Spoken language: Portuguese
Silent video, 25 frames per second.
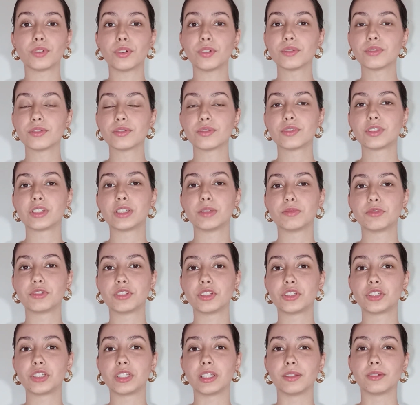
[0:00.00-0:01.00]
todos os tipos
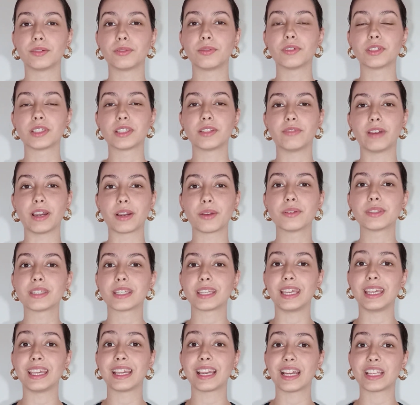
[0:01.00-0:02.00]
de estilo você vai
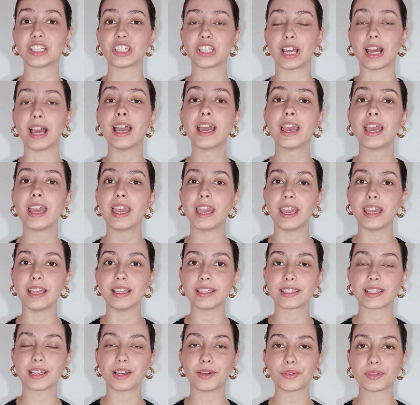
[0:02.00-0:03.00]
conseguir encaixar
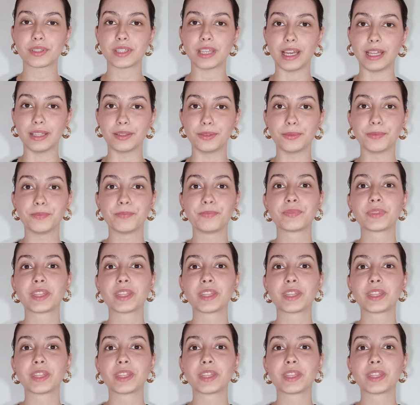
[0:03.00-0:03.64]
esse calçado.